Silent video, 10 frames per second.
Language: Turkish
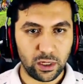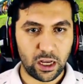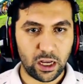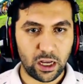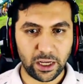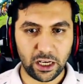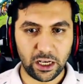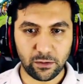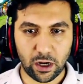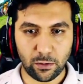Hemen
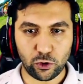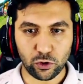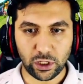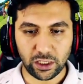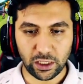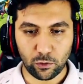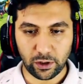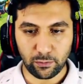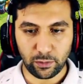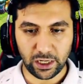geleceğim abi şuradaki
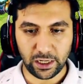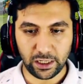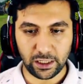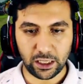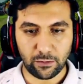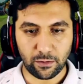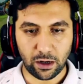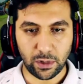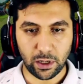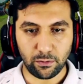depoların birine.
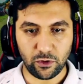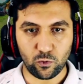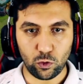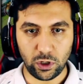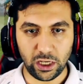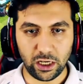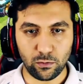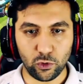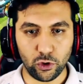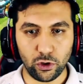Tamamen bir
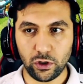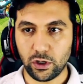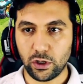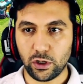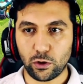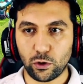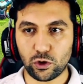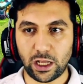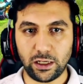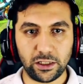fullleyelim bunu.
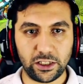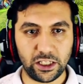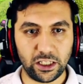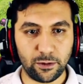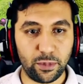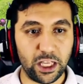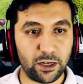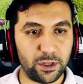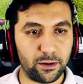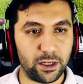Güzel. Şimdi bir
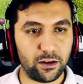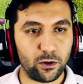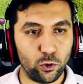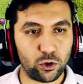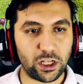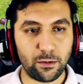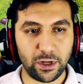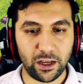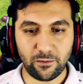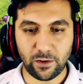birimi
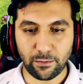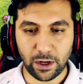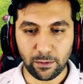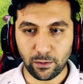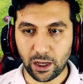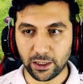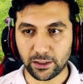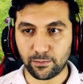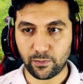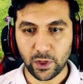yükseltmeye vermem
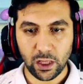lazım.